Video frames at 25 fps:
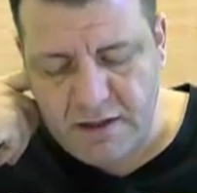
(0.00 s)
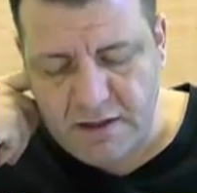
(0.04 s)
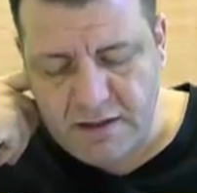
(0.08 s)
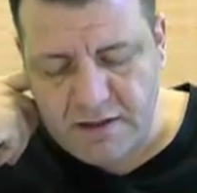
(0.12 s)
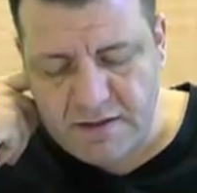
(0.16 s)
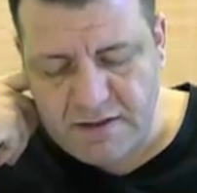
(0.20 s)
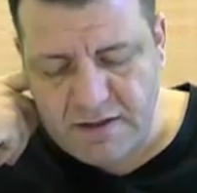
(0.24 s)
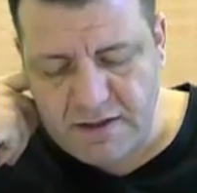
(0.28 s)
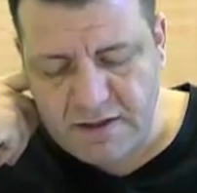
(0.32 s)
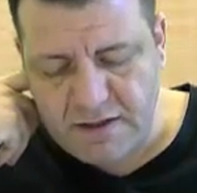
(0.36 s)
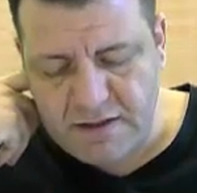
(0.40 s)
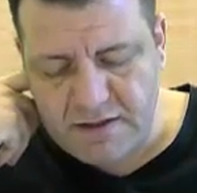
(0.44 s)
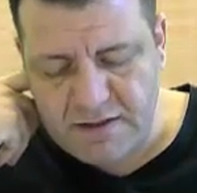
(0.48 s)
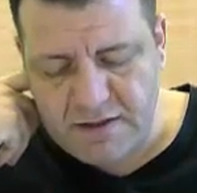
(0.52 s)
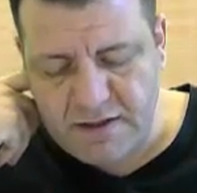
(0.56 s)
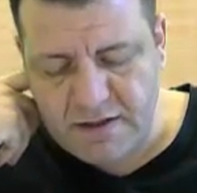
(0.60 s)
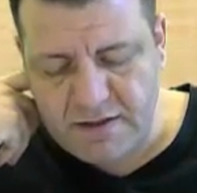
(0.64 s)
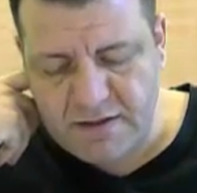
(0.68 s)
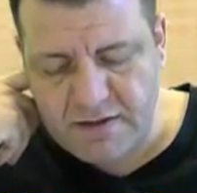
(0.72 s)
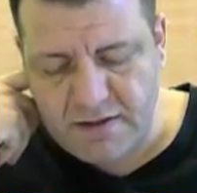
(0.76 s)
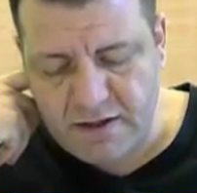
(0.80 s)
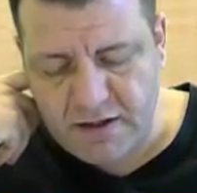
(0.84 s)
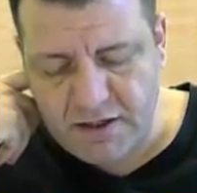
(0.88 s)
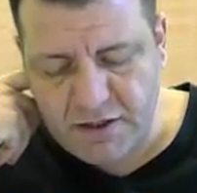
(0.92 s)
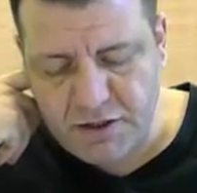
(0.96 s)
8
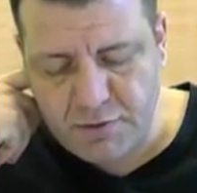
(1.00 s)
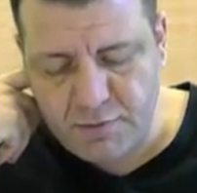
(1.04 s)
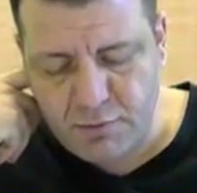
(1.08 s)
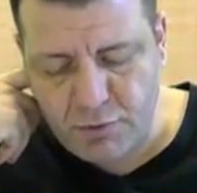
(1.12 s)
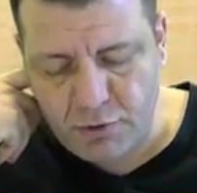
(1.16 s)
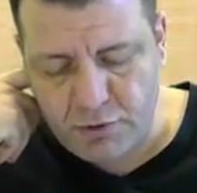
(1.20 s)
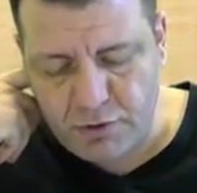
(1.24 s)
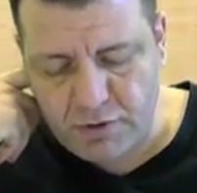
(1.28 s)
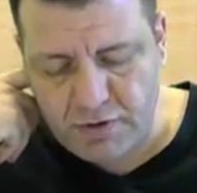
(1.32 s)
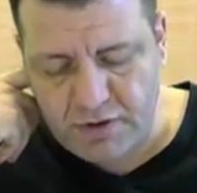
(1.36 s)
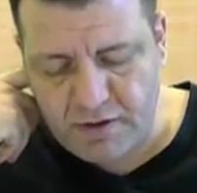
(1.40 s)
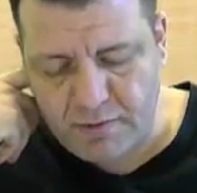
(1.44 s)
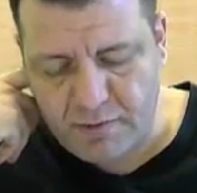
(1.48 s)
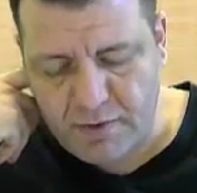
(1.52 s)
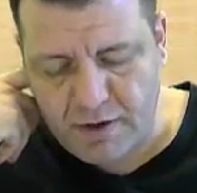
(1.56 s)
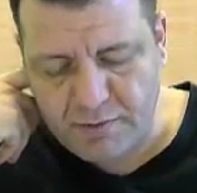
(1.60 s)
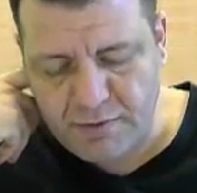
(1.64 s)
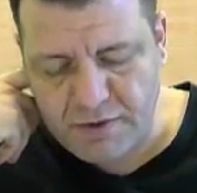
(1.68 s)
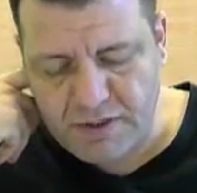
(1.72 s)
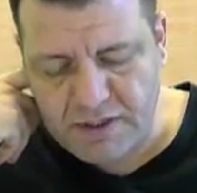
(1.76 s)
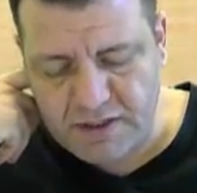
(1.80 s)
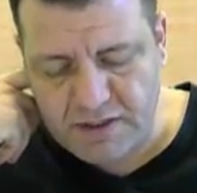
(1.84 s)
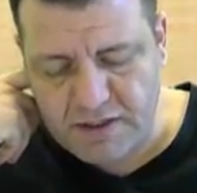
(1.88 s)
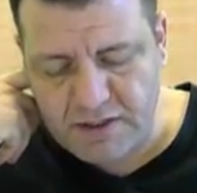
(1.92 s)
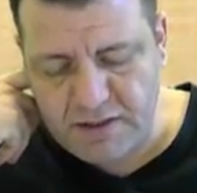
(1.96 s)
eksi h bölü tamamı
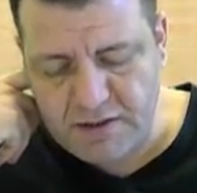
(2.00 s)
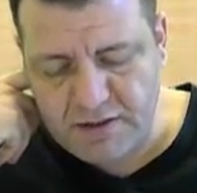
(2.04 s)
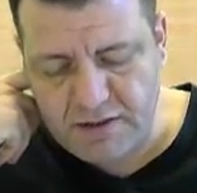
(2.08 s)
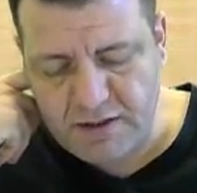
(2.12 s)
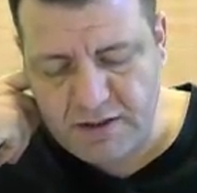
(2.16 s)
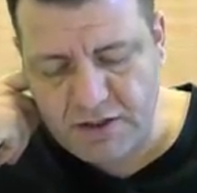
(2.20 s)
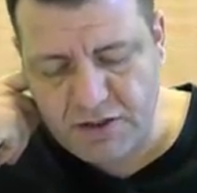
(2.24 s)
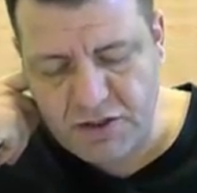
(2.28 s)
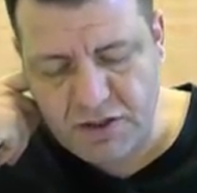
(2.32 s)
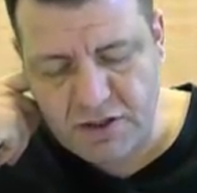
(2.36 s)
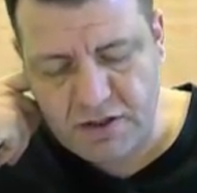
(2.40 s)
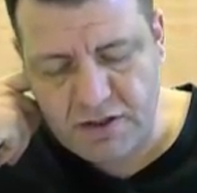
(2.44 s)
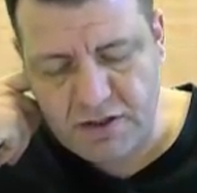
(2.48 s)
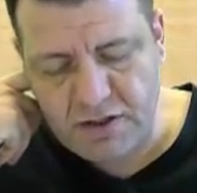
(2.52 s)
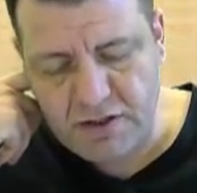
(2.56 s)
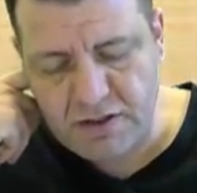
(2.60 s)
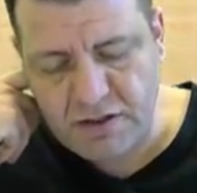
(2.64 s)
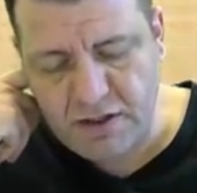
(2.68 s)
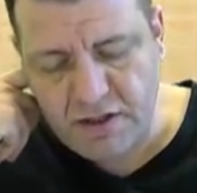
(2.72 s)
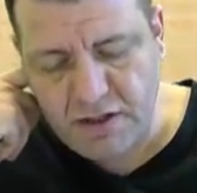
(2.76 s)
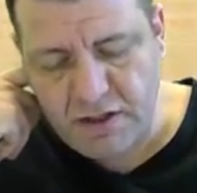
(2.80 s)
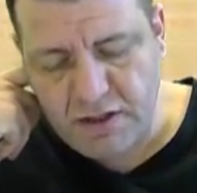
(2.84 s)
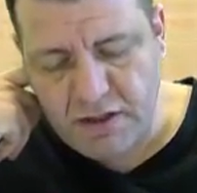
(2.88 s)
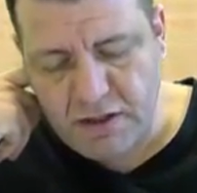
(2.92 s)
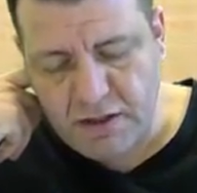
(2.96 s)
8
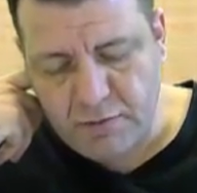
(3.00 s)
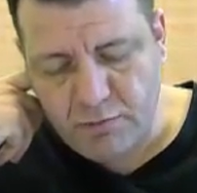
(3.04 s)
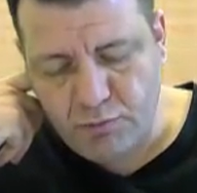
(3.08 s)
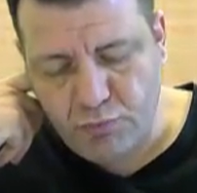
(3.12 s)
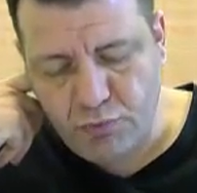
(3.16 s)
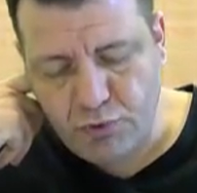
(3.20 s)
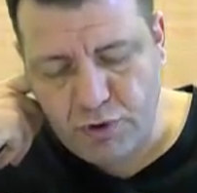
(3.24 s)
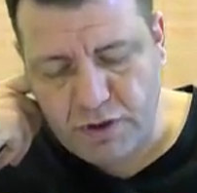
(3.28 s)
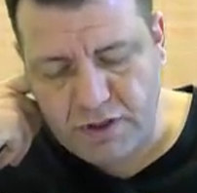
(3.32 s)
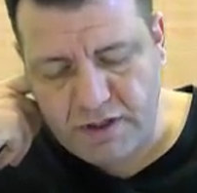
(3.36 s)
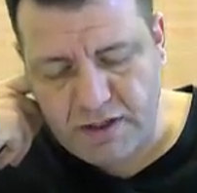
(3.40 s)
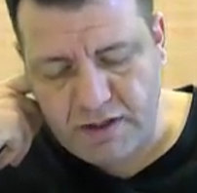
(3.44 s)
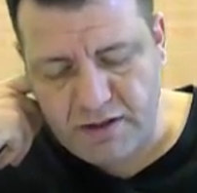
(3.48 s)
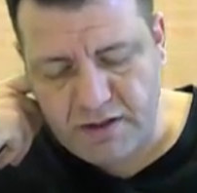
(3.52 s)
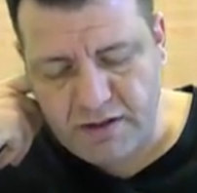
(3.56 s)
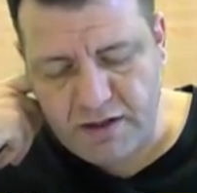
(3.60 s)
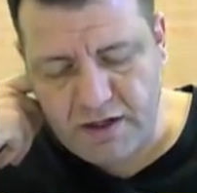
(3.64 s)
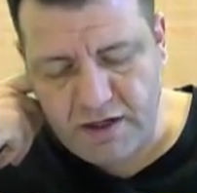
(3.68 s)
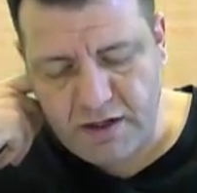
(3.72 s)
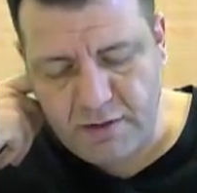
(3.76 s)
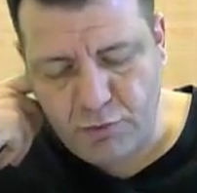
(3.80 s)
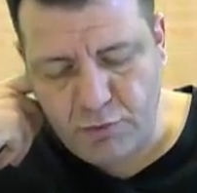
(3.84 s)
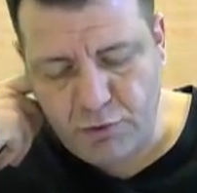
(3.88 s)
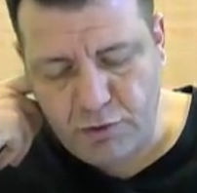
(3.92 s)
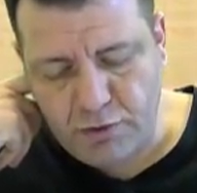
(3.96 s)
eşittir. Buradan
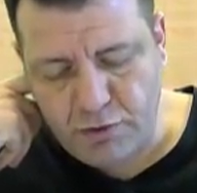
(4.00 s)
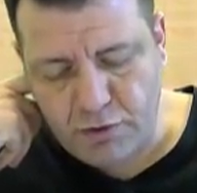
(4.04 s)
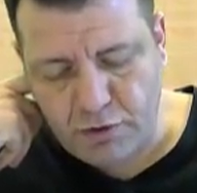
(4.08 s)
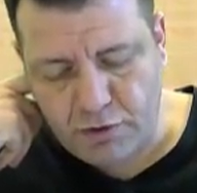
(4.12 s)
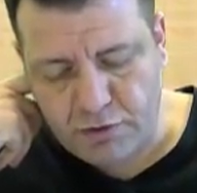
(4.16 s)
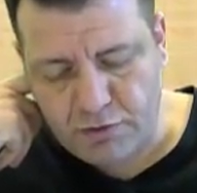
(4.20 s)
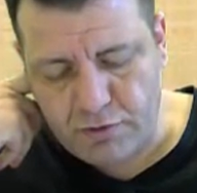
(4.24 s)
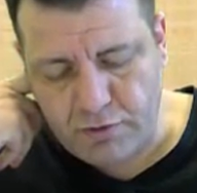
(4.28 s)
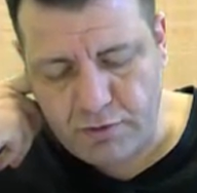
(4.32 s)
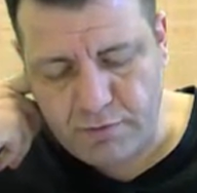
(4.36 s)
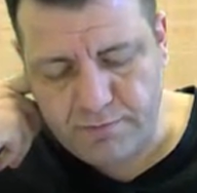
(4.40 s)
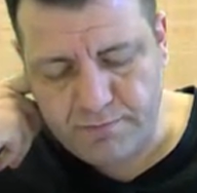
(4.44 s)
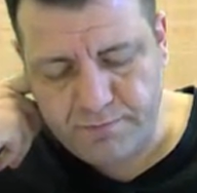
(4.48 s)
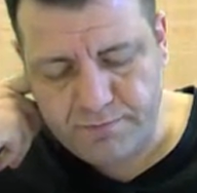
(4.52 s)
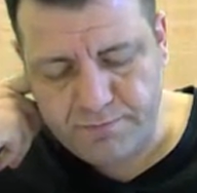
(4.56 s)
r bölü 4.